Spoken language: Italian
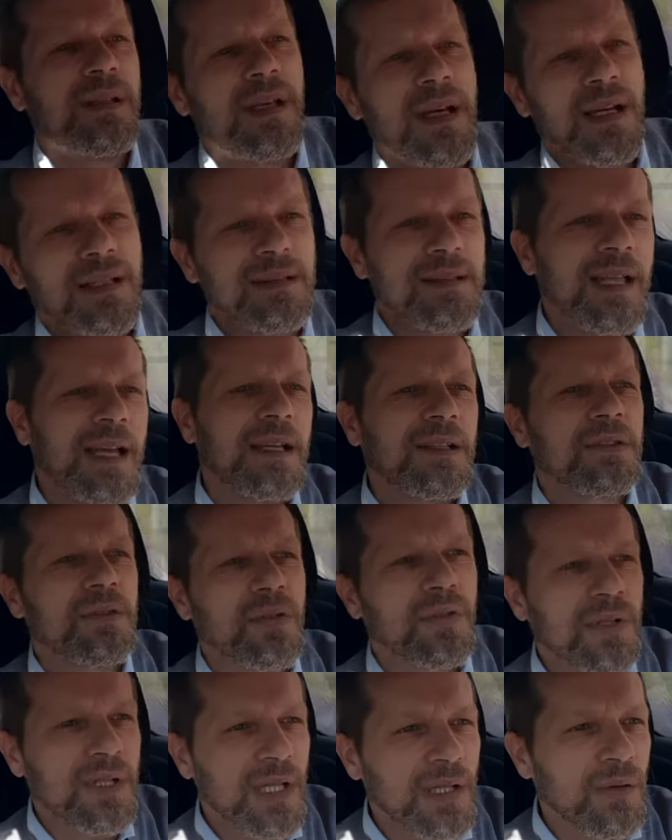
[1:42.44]
ha
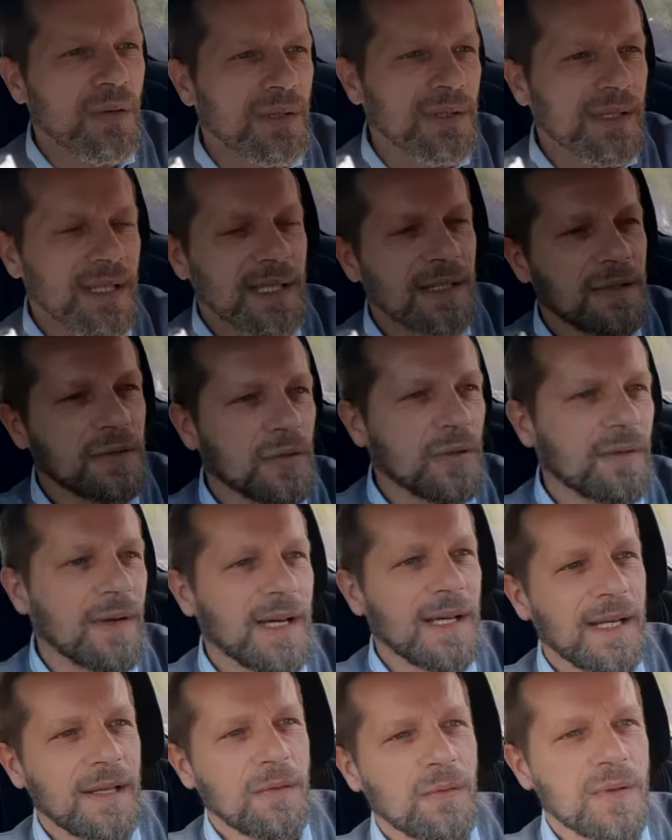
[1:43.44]
detto che lo andrà a
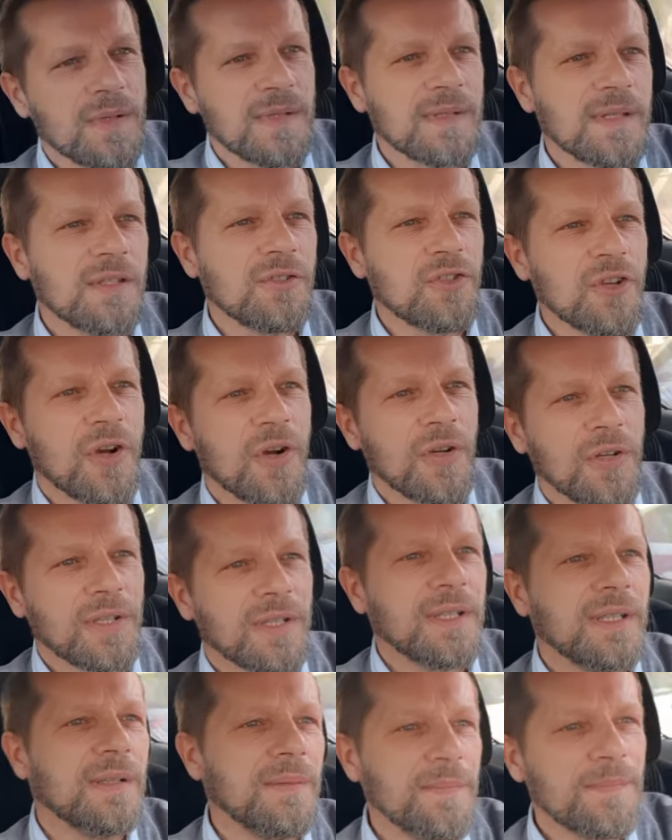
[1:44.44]
trovare in questi
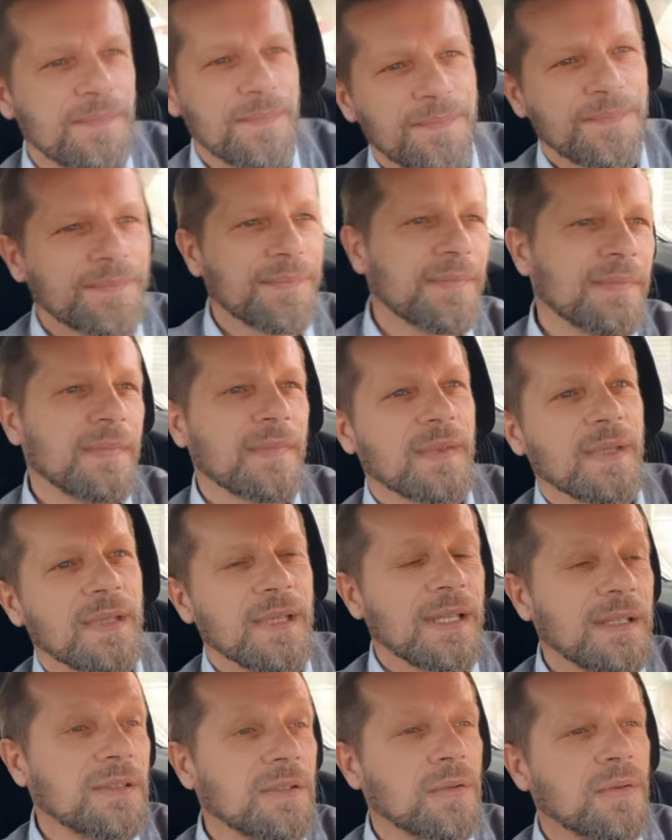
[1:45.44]
giorni, ha
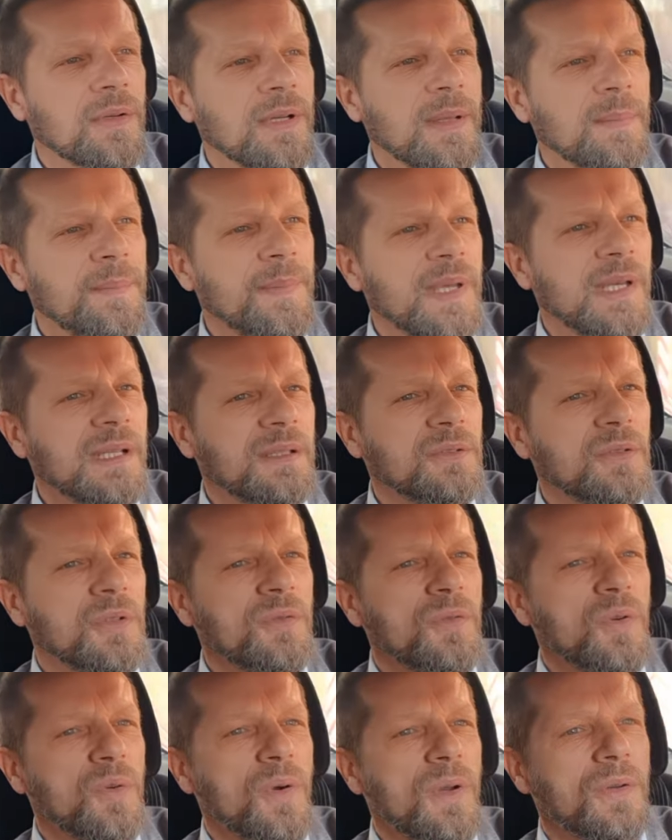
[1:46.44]
detto non appena
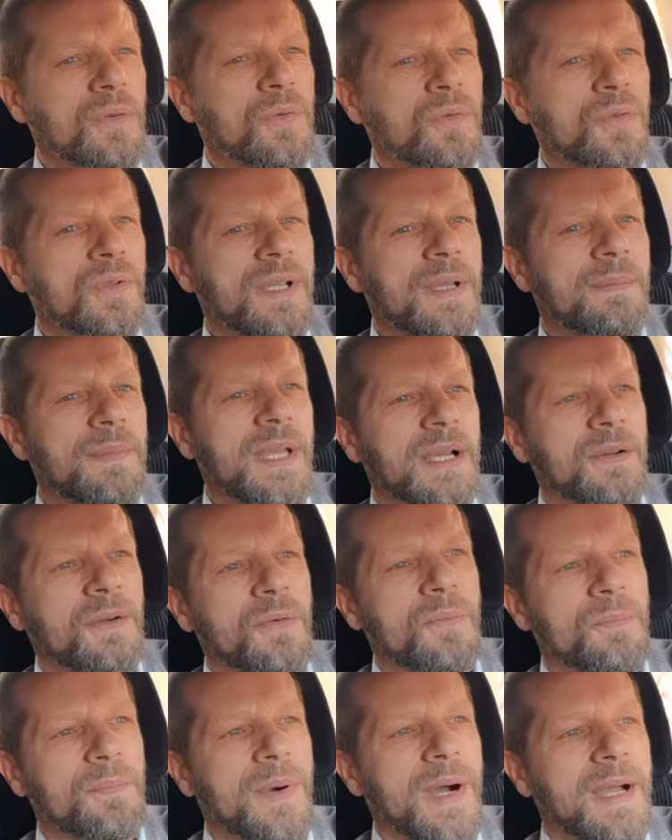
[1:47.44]
trovo qualcuno che mi
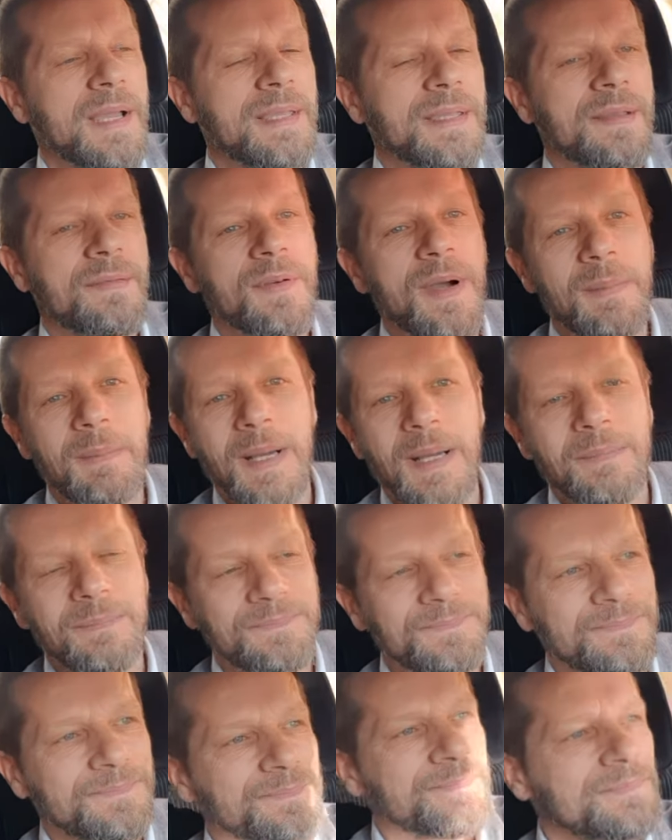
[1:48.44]
accompagni, vabbè,
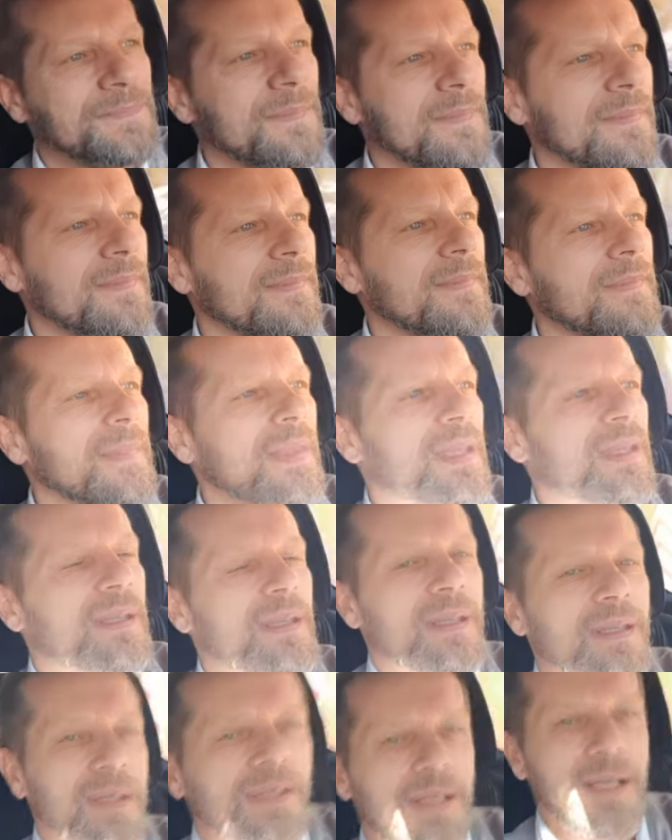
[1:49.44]

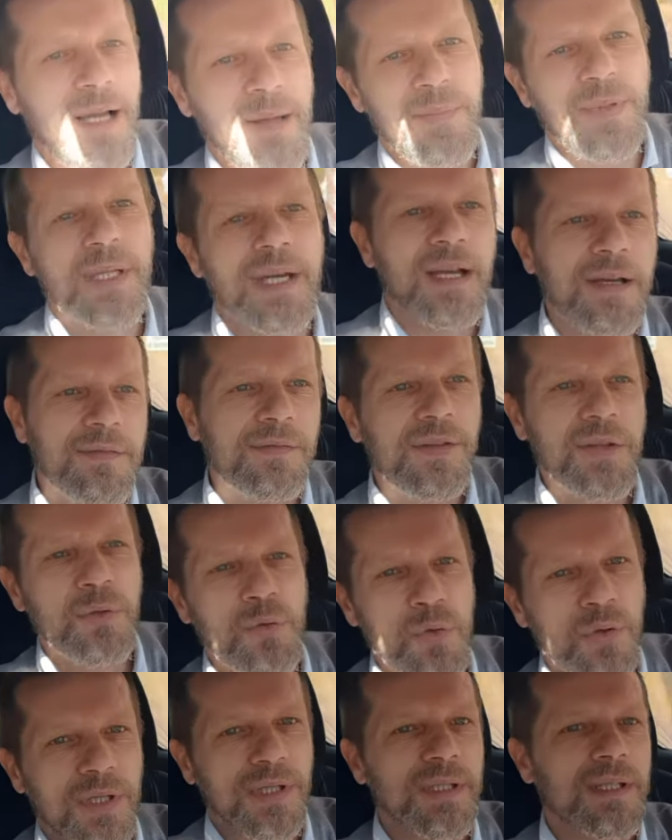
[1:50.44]
capirà,
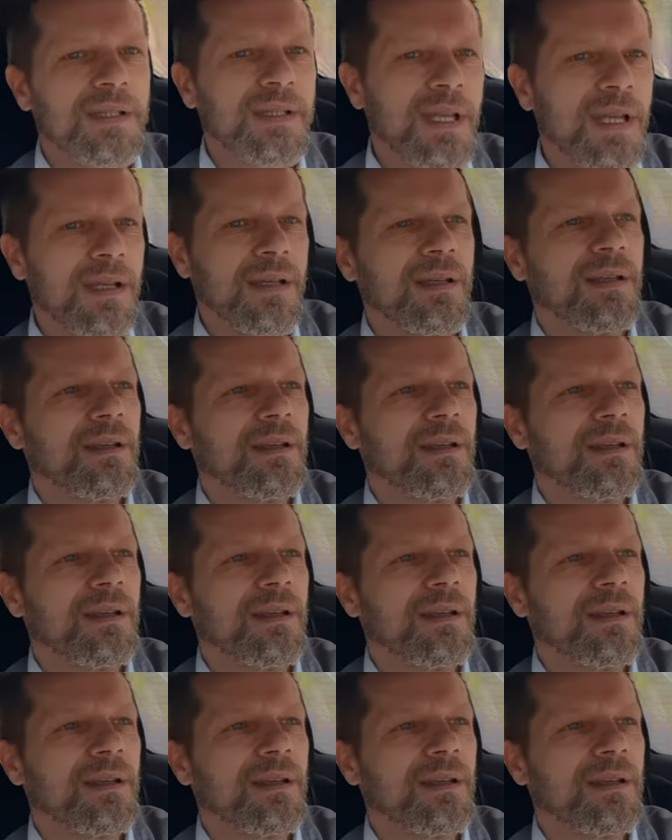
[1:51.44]
figurati se,